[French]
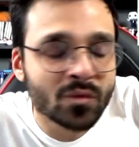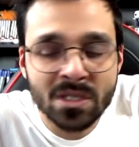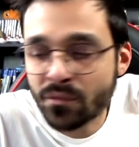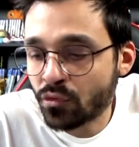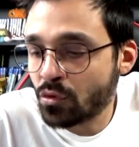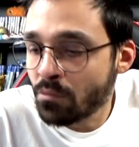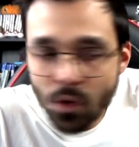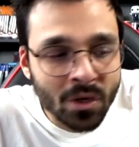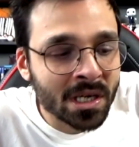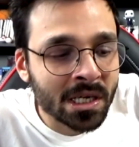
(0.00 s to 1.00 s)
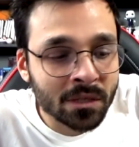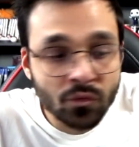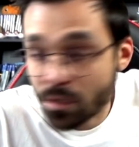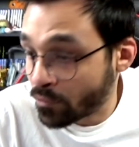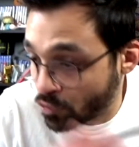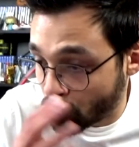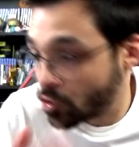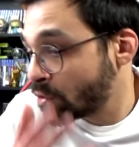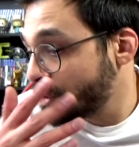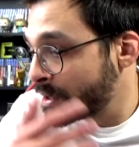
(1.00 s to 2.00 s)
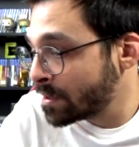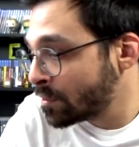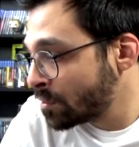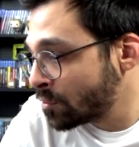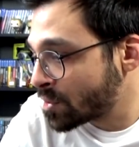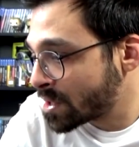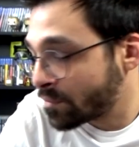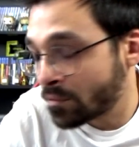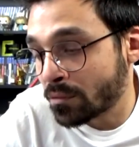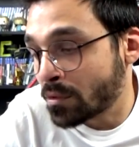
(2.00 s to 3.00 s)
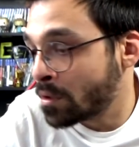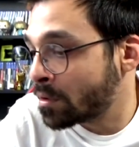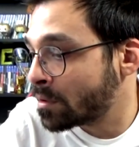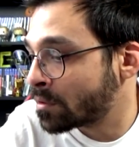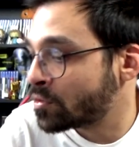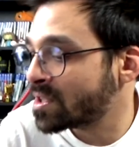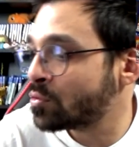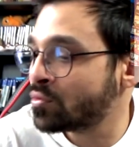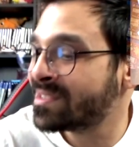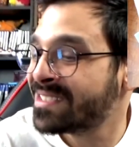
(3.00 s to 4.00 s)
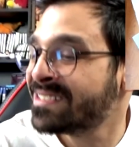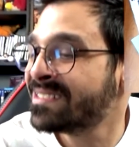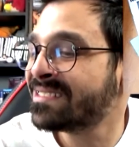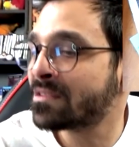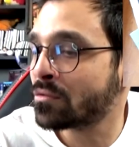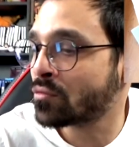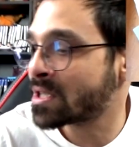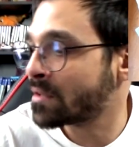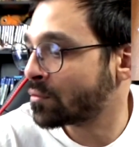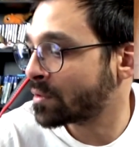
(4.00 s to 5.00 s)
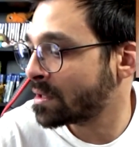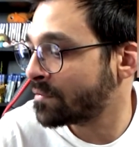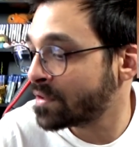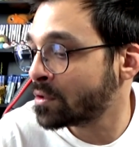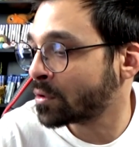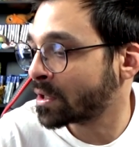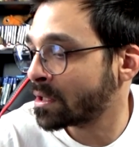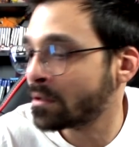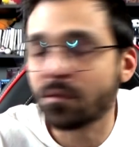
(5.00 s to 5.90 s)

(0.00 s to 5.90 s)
nous avons du manga, nous avons du jeu vidéo, nous avons euh, des goodies, nous avons des figurines.